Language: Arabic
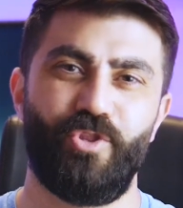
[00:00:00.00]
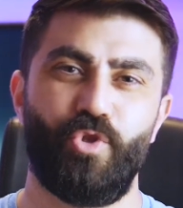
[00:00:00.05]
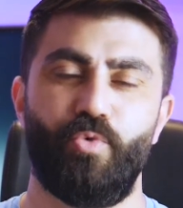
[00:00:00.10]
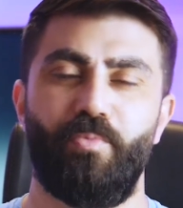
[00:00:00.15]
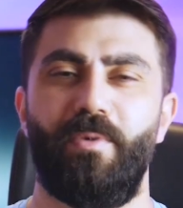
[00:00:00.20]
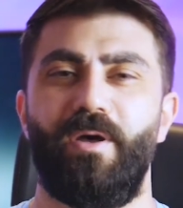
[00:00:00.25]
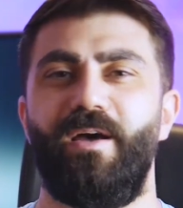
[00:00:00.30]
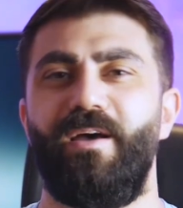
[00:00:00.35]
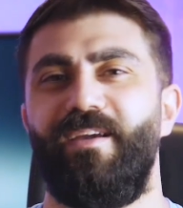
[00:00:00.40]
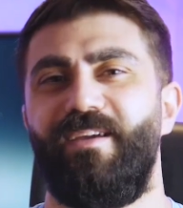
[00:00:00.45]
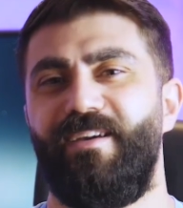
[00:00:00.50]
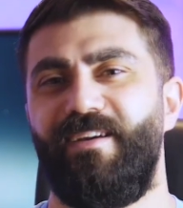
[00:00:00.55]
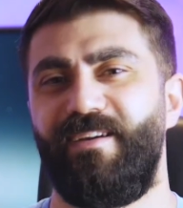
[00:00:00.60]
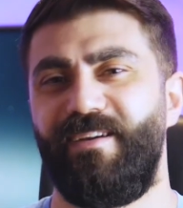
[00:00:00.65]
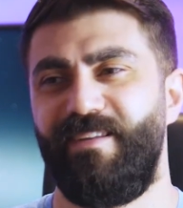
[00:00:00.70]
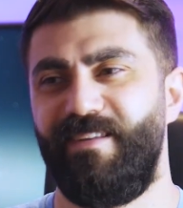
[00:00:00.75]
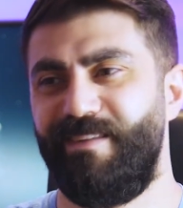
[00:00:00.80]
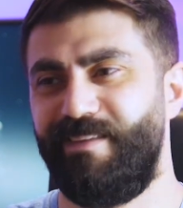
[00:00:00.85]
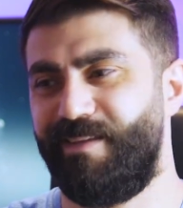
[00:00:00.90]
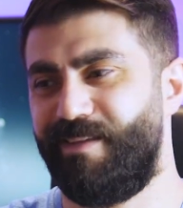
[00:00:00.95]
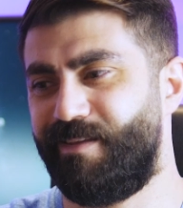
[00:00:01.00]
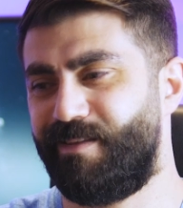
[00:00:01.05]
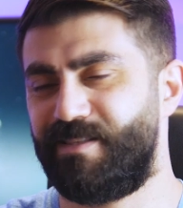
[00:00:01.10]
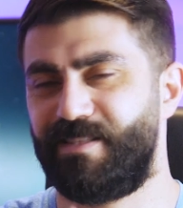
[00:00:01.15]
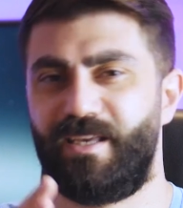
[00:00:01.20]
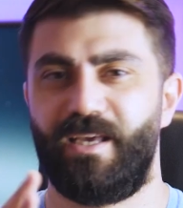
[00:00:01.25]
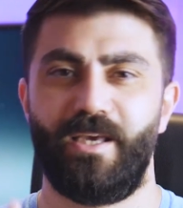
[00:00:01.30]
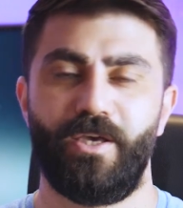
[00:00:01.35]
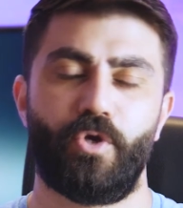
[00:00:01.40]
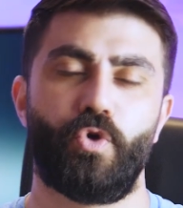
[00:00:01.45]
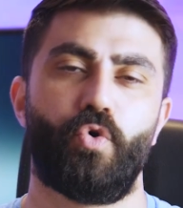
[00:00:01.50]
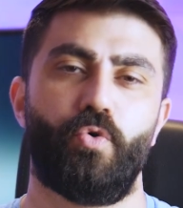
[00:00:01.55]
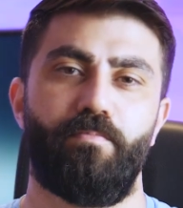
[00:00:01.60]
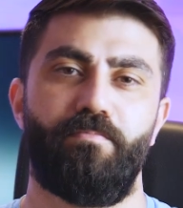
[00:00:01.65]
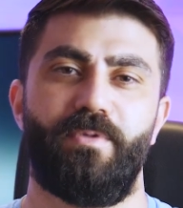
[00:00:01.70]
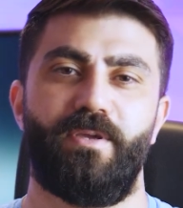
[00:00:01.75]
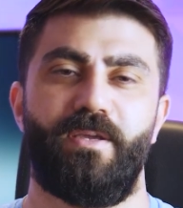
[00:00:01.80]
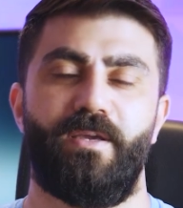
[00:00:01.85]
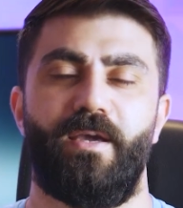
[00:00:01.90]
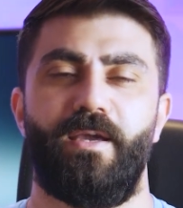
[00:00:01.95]
أنه ما يعني
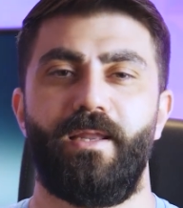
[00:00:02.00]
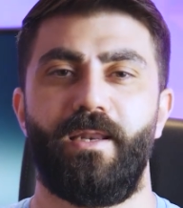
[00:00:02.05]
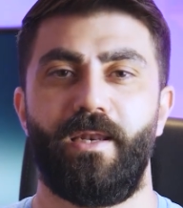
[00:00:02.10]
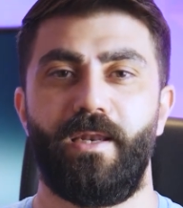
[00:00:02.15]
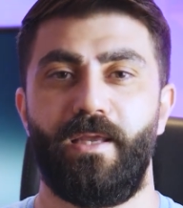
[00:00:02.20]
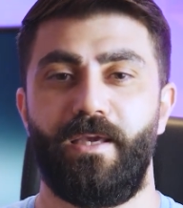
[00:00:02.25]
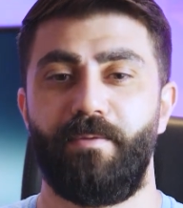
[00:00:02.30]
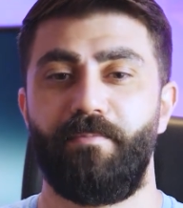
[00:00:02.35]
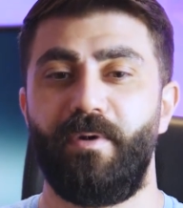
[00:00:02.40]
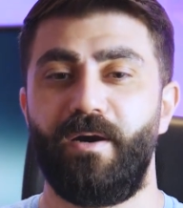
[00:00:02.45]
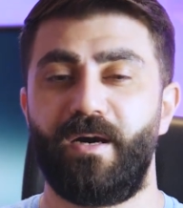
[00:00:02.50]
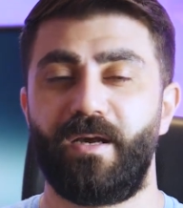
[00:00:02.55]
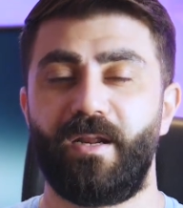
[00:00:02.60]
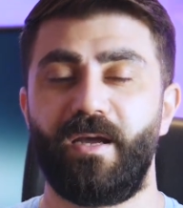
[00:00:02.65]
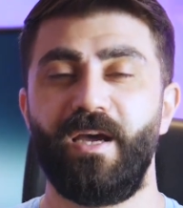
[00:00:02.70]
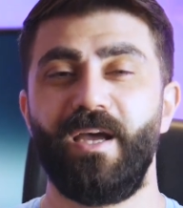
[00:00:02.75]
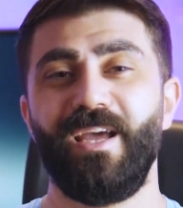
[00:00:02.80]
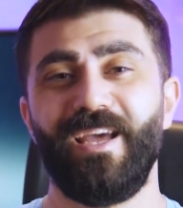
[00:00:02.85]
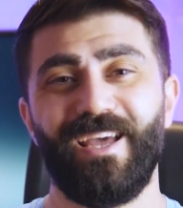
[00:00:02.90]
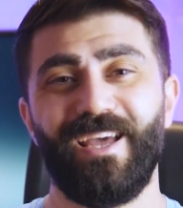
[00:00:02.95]
نزهقكم بهي العبارة